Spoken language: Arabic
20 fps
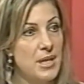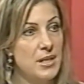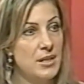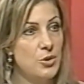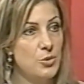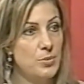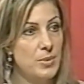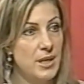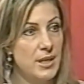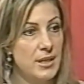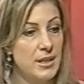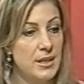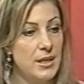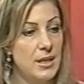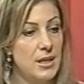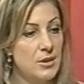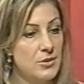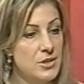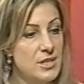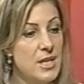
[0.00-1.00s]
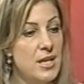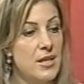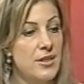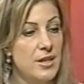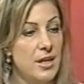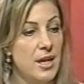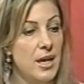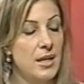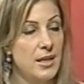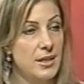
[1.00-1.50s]
وبين الاستاذ
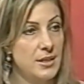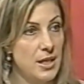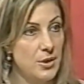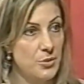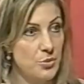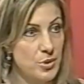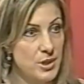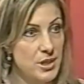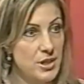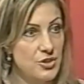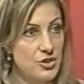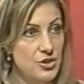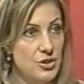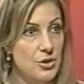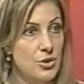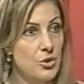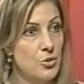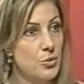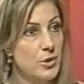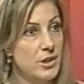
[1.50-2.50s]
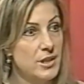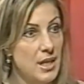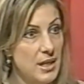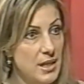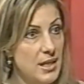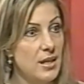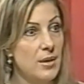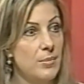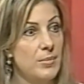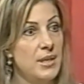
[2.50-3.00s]
علي درويش هو ضليع
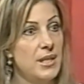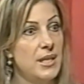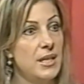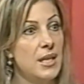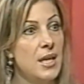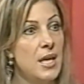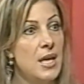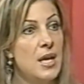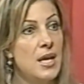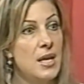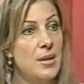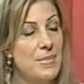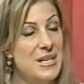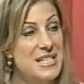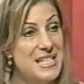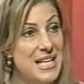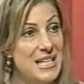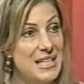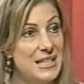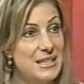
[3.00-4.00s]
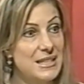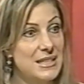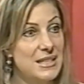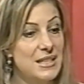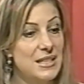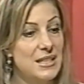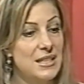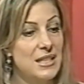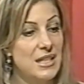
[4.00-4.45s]
بمساله